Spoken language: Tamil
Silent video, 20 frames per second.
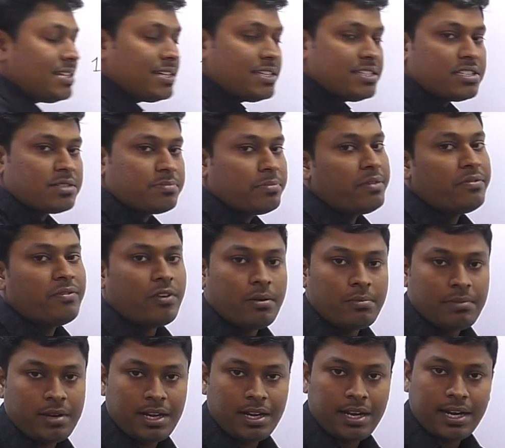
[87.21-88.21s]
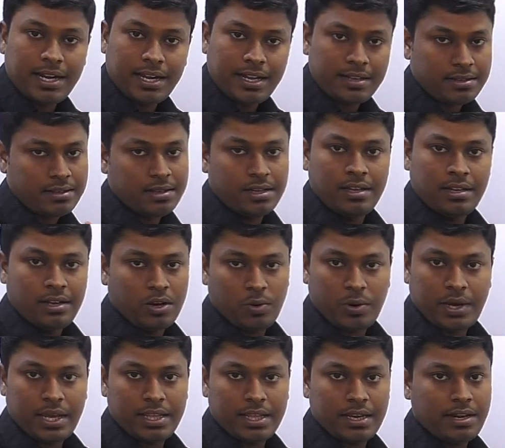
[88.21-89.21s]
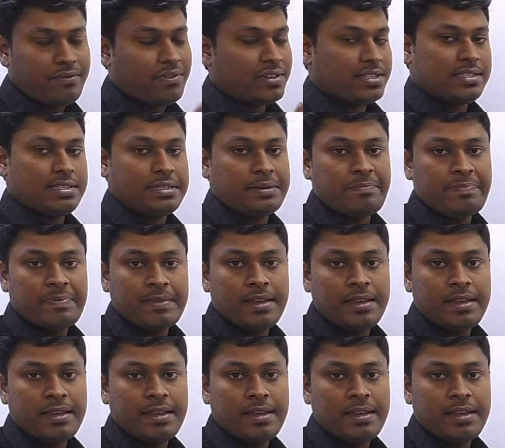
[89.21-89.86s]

சேஞ்சஸுமே ஃபார்முலாவில் கிடையாது ஓகே தானே ஃபஸ்ட்டு